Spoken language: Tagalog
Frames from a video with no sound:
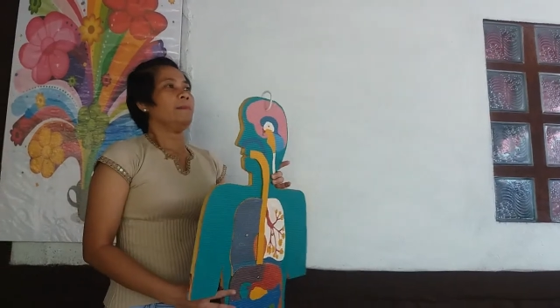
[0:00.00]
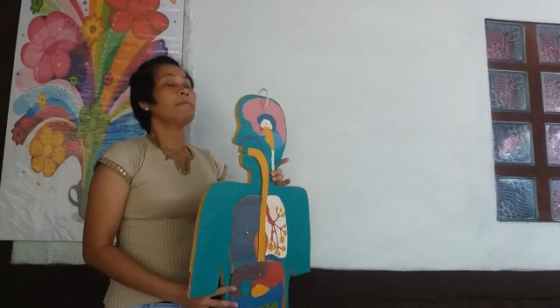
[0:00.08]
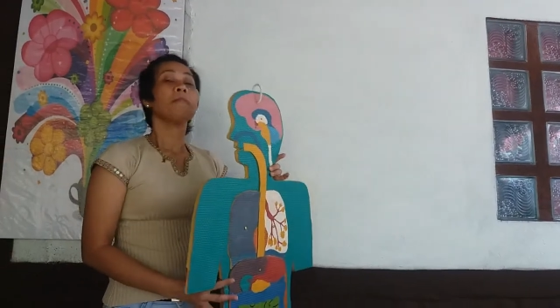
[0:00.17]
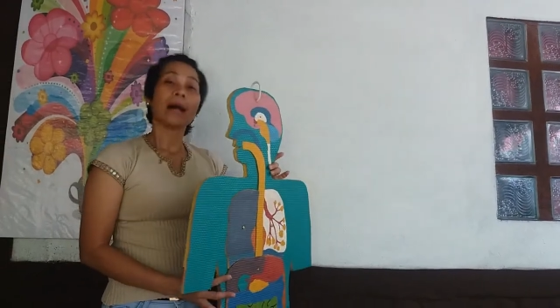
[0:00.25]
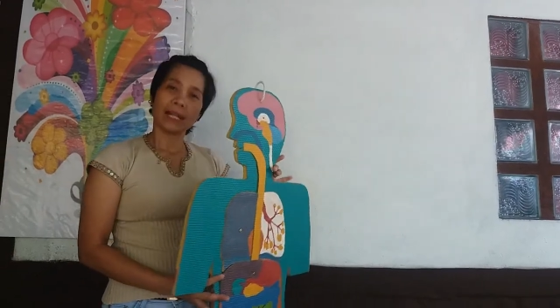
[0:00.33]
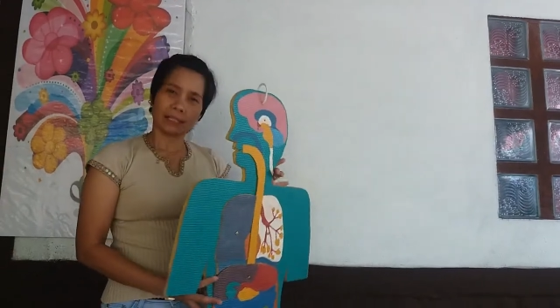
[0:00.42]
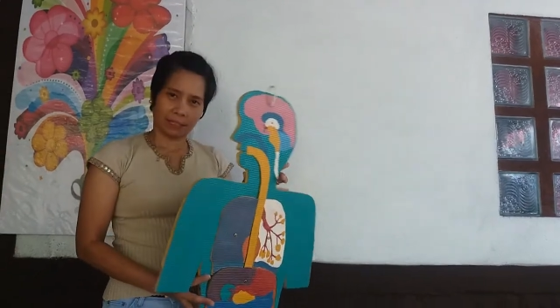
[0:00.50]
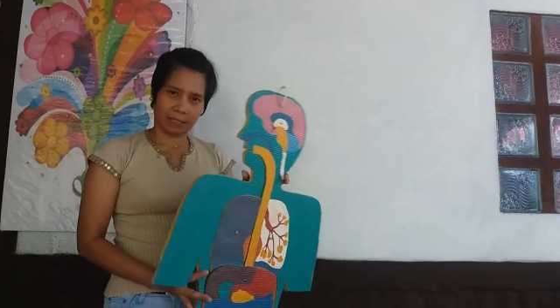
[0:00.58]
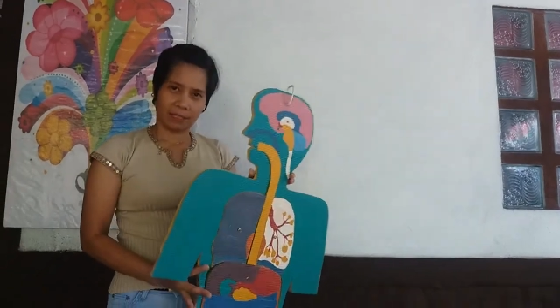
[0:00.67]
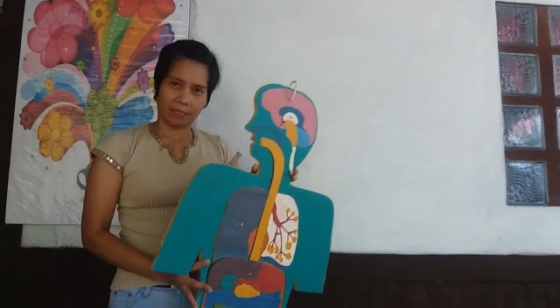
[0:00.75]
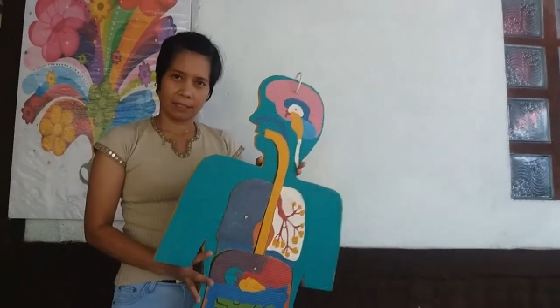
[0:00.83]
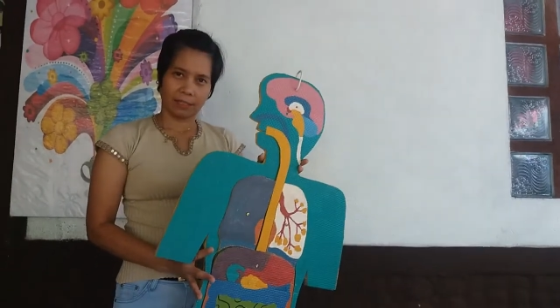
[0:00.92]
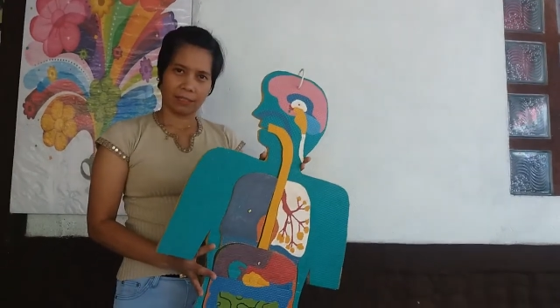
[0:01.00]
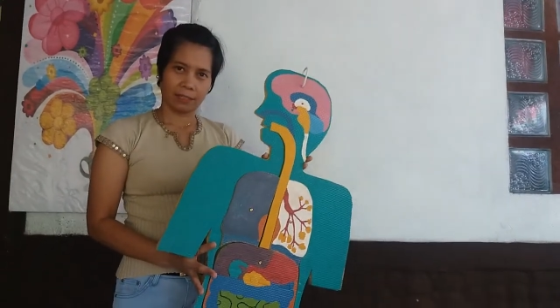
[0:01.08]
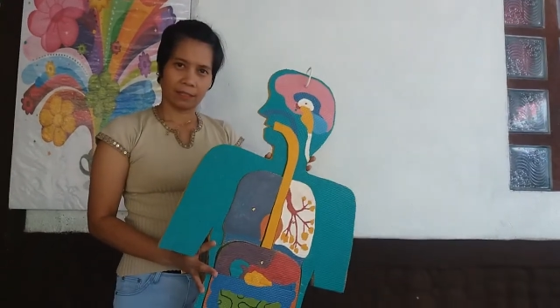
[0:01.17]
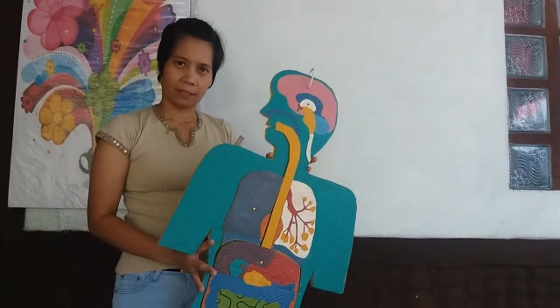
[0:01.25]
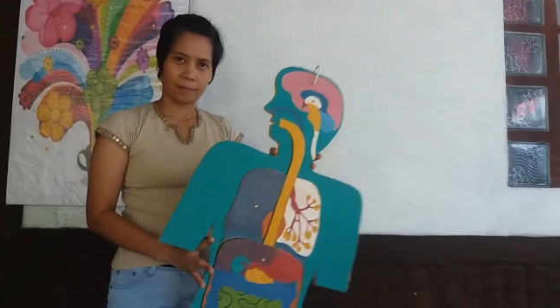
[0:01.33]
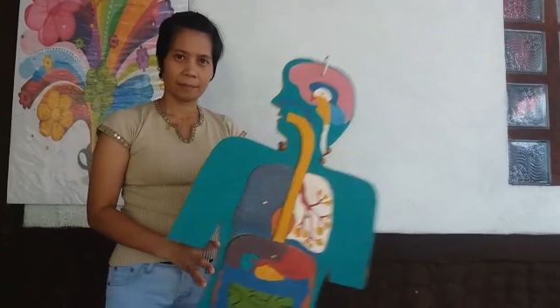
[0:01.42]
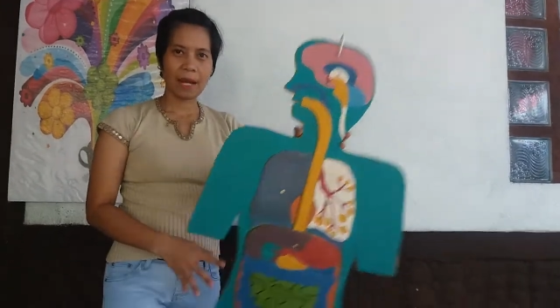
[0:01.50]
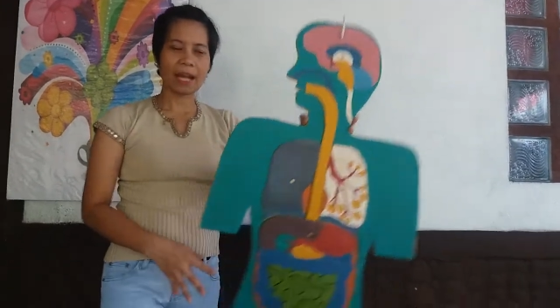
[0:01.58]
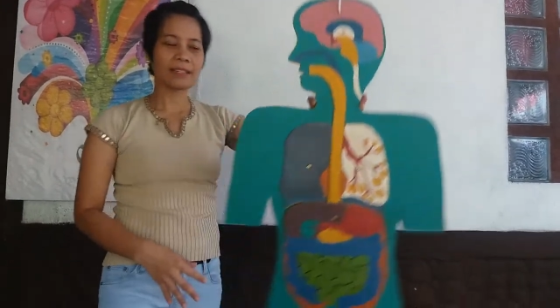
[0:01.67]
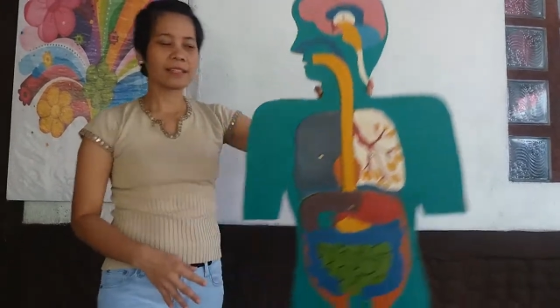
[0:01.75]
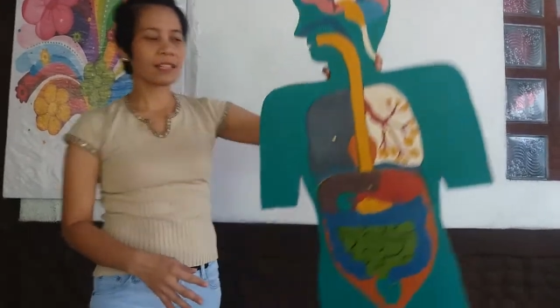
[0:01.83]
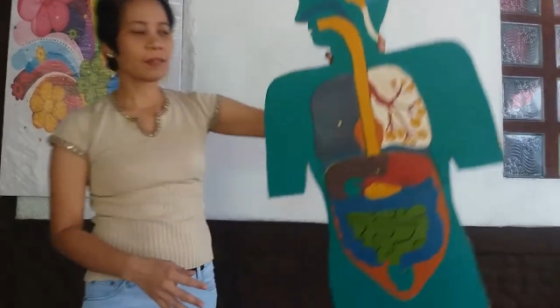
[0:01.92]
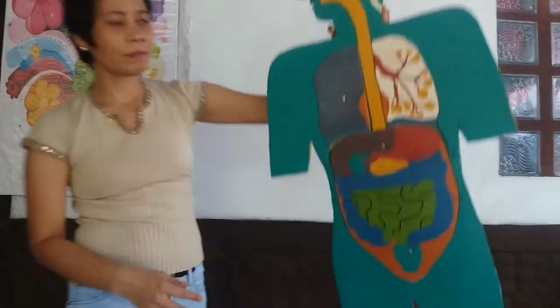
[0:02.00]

mat. Puzzle